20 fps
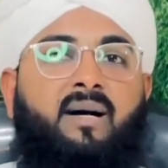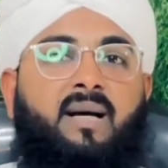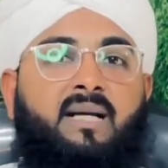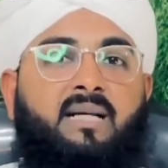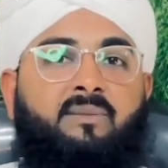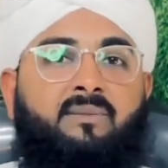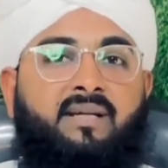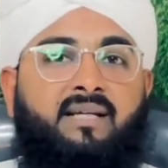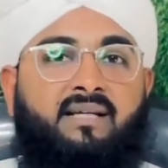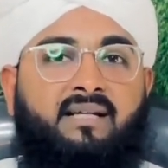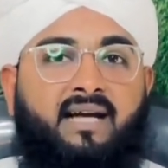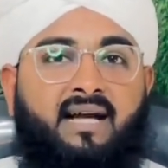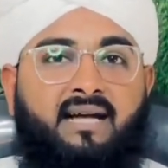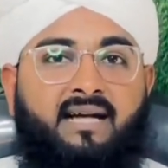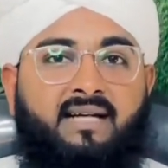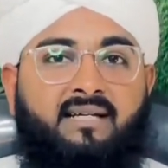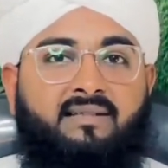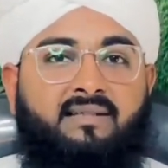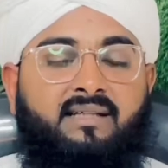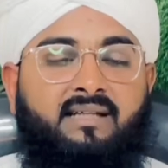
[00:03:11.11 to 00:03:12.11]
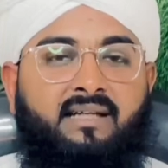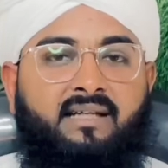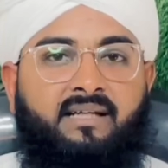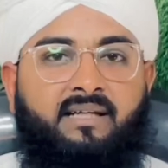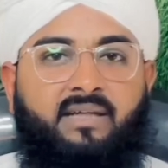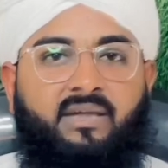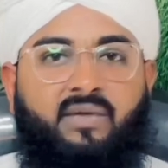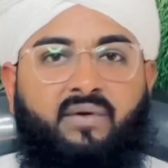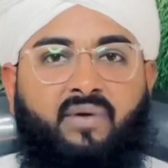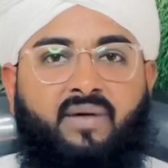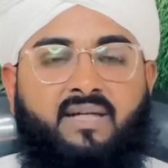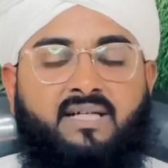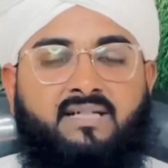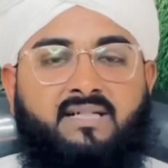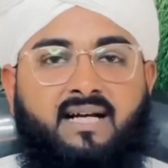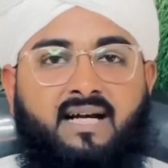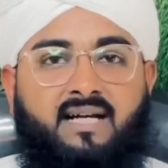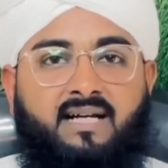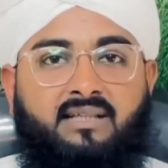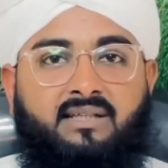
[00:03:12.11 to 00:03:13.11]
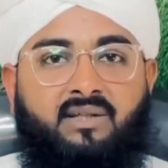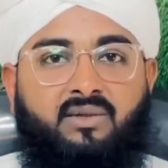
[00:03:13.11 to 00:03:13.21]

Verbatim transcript: बारे में क्या कहते हैं जो कि सारा